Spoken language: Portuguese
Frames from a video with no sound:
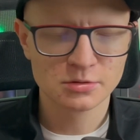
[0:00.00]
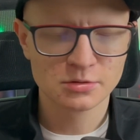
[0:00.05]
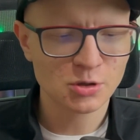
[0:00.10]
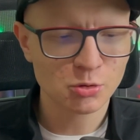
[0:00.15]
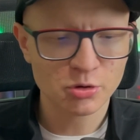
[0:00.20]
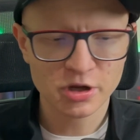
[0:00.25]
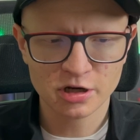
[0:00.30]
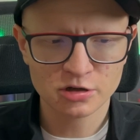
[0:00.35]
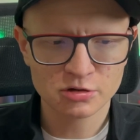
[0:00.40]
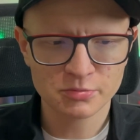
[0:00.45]

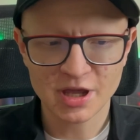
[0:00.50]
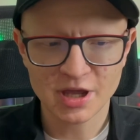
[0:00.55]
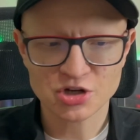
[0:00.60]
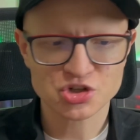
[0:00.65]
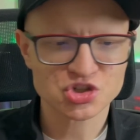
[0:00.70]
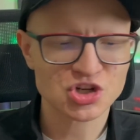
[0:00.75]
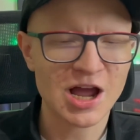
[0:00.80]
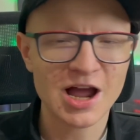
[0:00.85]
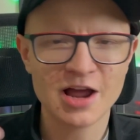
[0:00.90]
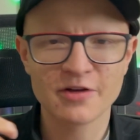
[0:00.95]
Não querendo me
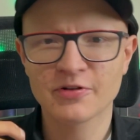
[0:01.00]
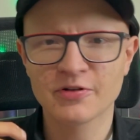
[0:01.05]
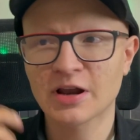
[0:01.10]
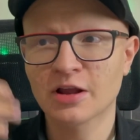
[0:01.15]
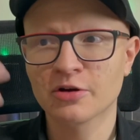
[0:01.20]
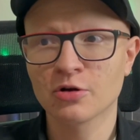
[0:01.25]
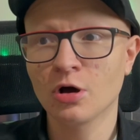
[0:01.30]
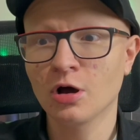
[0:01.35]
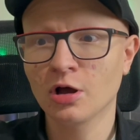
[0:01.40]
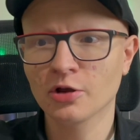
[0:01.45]
achar e
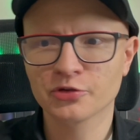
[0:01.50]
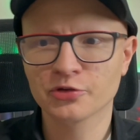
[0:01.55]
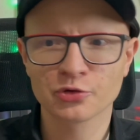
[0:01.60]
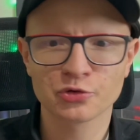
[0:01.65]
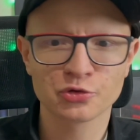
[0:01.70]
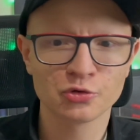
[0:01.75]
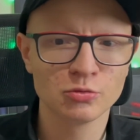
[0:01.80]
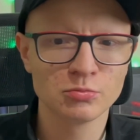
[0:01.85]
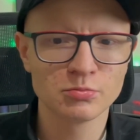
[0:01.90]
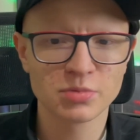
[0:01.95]
falar,
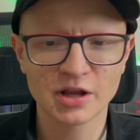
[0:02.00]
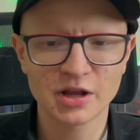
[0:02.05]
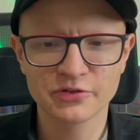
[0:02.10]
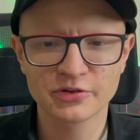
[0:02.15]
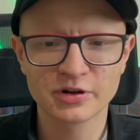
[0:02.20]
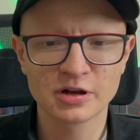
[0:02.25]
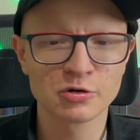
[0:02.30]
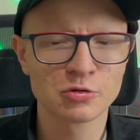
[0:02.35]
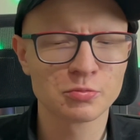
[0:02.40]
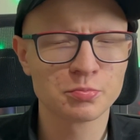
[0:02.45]
nossa, eu sou um
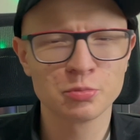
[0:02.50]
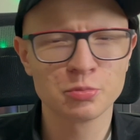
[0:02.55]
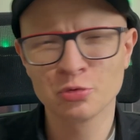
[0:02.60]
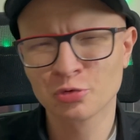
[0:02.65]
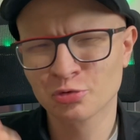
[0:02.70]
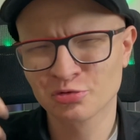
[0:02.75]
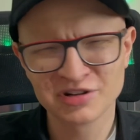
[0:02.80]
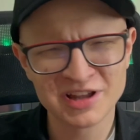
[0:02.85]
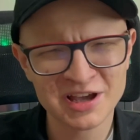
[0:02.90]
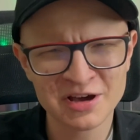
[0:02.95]
brasileiro
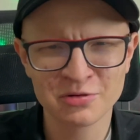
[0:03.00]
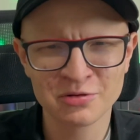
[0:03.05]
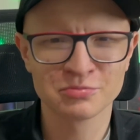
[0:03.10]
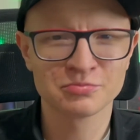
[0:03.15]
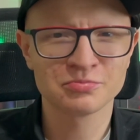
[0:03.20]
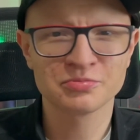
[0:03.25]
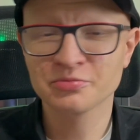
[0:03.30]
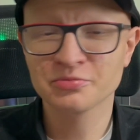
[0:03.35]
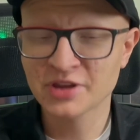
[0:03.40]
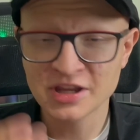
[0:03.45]
puro.
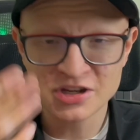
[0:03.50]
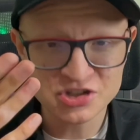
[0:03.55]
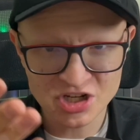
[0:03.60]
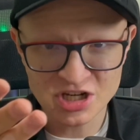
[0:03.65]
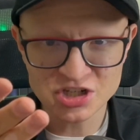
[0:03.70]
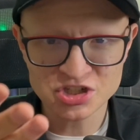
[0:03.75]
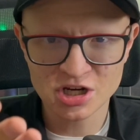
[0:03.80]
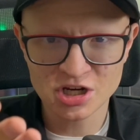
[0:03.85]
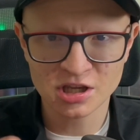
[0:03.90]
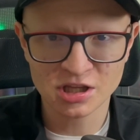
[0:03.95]
Não, tem
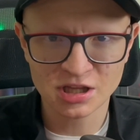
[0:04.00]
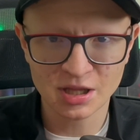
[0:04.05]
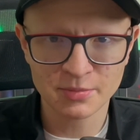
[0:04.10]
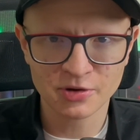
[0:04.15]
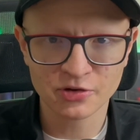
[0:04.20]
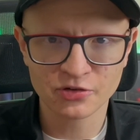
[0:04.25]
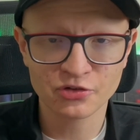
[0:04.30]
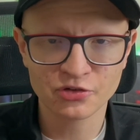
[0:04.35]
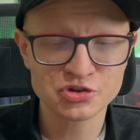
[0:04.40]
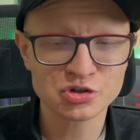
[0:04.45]
gente aí que tá
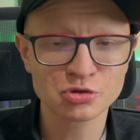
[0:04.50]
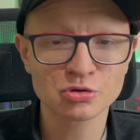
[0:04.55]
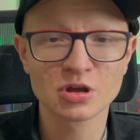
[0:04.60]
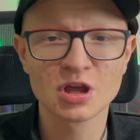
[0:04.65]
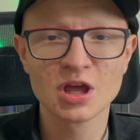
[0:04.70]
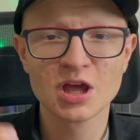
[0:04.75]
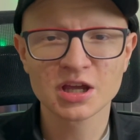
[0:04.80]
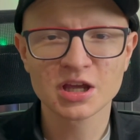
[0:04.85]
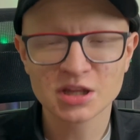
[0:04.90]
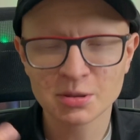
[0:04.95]
me
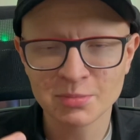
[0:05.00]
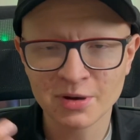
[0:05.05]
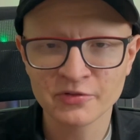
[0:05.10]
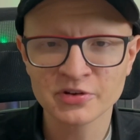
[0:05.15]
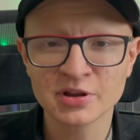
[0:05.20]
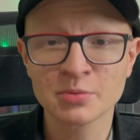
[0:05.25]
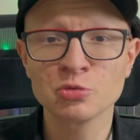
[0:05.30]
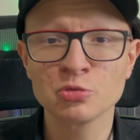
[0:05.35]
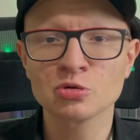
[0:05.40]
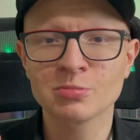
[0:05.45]
assistindo que tem uma
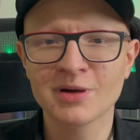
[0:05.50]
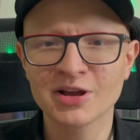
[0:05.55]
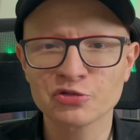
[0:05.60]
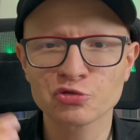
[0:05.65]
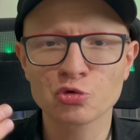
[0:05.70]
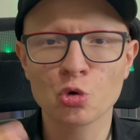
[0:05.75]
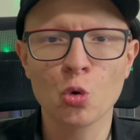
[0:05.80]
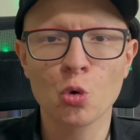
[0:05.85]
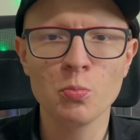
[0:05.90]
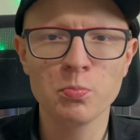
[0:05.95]
vida muito
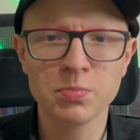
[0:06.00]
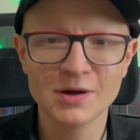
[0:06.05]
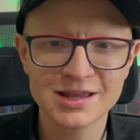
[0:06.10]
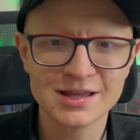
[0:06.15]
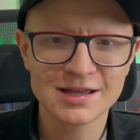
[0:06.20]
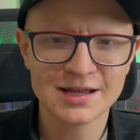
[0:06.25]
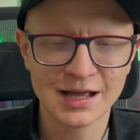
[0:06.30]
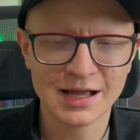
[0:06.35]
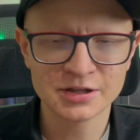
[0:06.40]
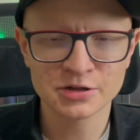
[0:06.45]
mais
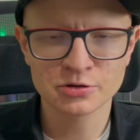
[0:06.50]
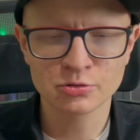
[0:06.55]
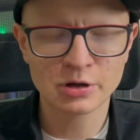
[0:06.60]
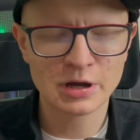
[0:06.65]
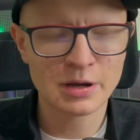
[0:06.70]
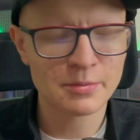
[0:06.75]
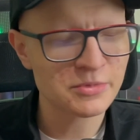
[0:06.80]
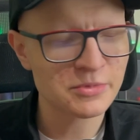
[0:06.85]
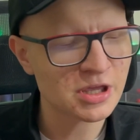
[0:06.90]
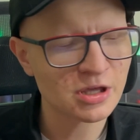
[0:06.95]
complicada do
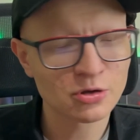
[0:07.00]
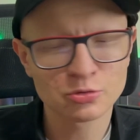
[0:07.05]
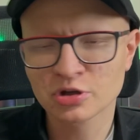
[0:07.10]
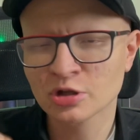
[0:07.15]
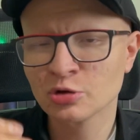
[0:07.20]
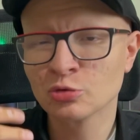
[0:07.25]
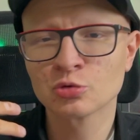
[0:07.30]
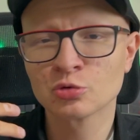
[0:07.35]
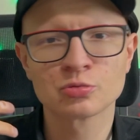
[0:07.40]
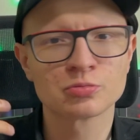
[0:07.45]
caminho. Eu
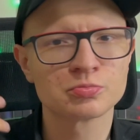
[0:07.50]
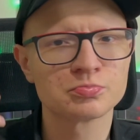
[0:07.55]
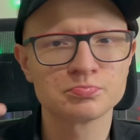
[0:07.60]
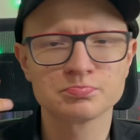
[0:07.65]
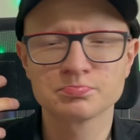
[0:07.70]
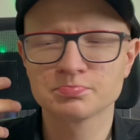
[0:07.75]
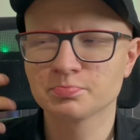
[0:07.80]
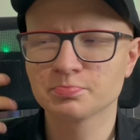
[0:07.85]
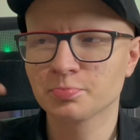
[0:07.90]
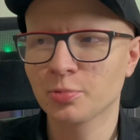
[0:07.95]
tenho
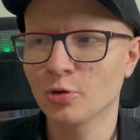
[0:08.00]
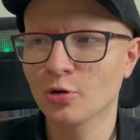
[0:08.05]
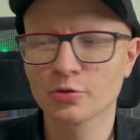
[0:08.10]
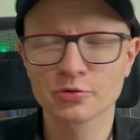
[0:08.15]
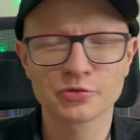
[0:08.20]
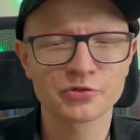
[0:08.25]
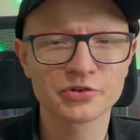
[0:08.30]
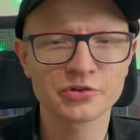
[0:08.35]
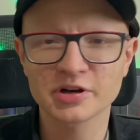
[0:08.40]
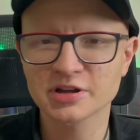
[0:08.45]

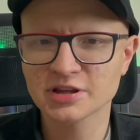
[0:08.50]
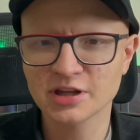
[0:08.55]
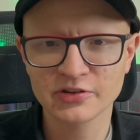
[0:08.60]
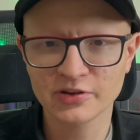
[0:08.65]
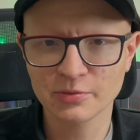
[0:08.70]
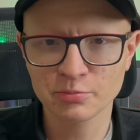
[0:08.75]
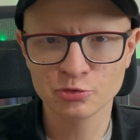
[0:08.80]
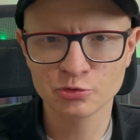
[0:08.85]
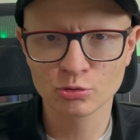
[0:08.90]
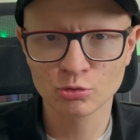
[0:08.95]
pô,
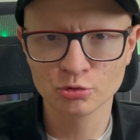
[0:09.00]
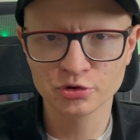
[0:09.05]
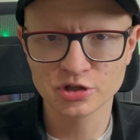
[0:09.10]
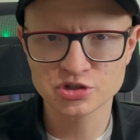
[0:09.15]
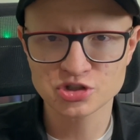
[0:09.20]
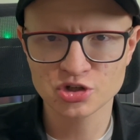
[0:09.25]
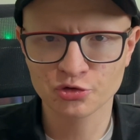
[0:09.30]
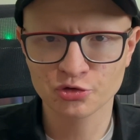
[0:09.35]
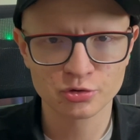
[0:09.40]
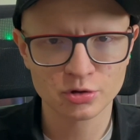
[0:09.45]
certeza
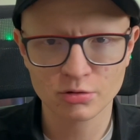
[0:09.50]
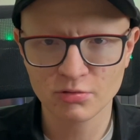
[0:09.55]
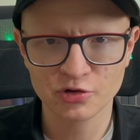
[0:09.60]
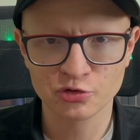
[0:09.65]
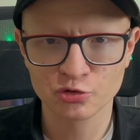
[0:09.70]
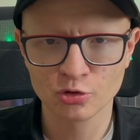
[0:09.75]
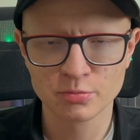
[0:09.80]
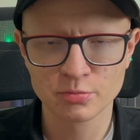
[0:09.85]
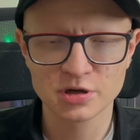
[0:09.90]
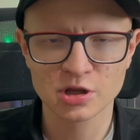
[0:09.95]
absoluta disso, não
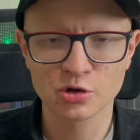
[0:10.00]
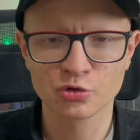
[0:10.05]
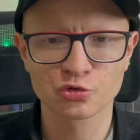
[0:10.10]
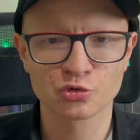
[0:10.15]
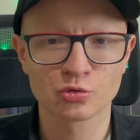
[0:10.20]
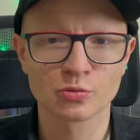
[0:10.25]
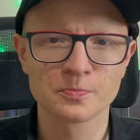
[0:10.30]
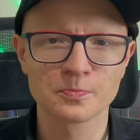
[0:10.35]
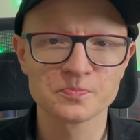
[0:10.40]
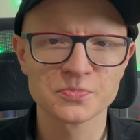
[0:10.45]
é sobre
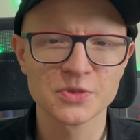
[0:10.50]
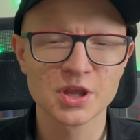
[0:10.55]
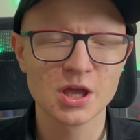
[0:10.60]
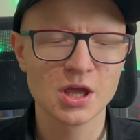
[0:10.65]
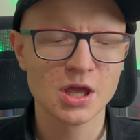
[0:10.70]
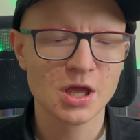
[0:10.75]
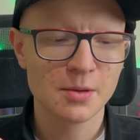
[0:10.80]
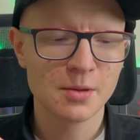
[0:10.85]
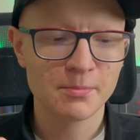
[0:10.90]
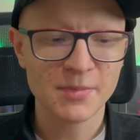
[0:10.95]
isso.
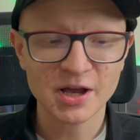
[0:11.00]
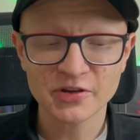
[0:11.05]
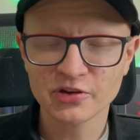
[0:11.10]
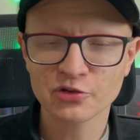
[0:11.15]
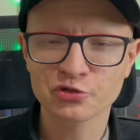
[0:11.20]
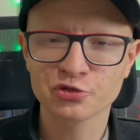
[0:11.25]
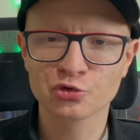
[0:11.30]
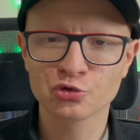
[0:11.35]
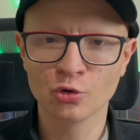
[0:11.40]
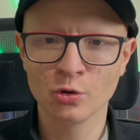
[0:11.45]

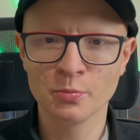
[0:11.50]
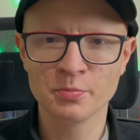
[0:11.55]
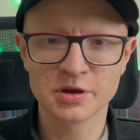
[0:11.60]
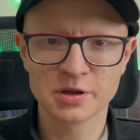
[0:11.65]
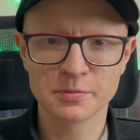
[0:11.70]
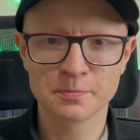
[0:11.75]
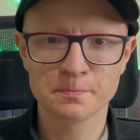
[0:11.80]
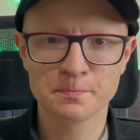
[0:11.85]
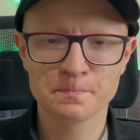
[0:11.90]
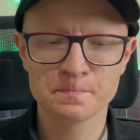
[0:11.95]
Mas é
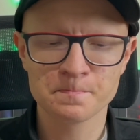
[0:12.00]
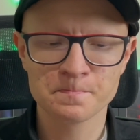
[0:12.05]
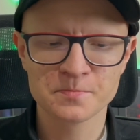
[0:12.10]
sobre